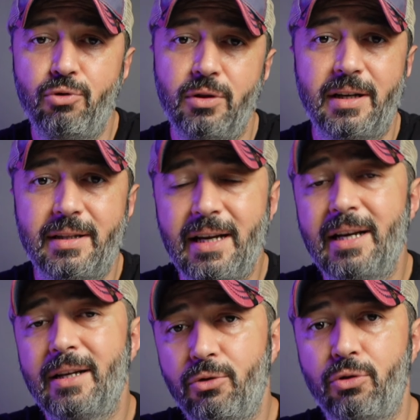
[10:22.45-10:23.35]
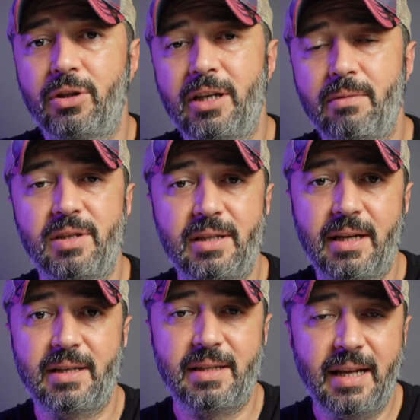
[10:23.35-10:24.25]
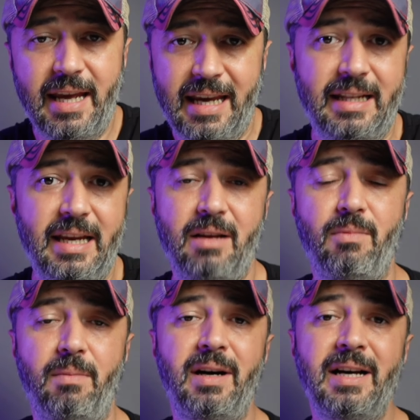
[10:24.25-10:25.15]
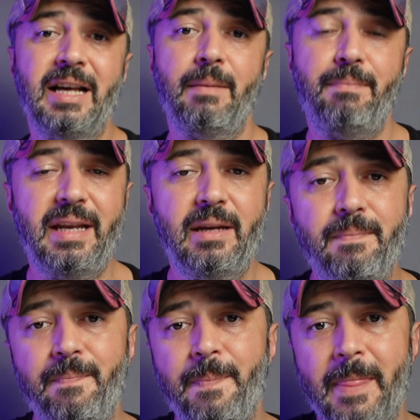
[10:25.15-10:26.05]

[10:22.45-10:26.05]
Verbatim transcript: Bunları da notlarımızın arasına ekleyelim ama benim